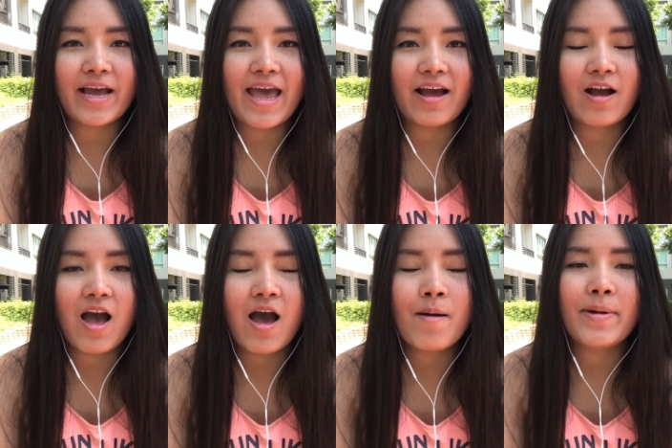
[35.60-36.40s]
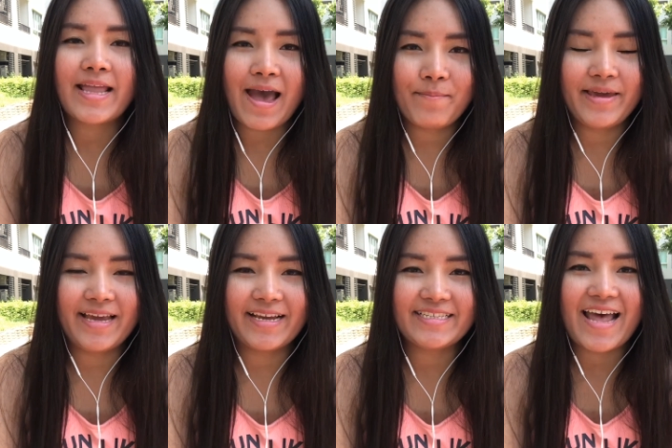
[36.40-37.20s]
นะคะก็มาทำ
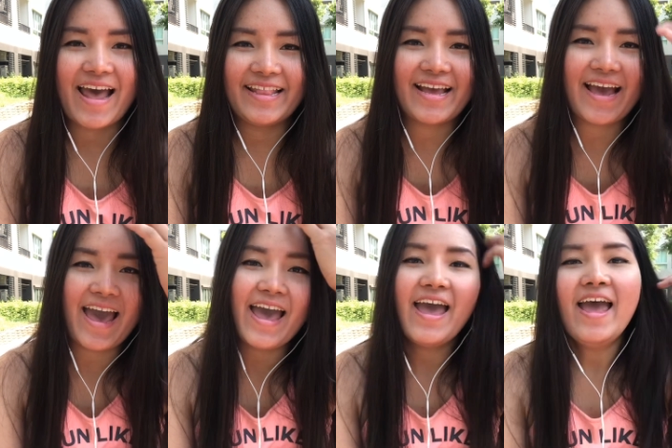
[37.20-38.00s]
เอกสารนะคะ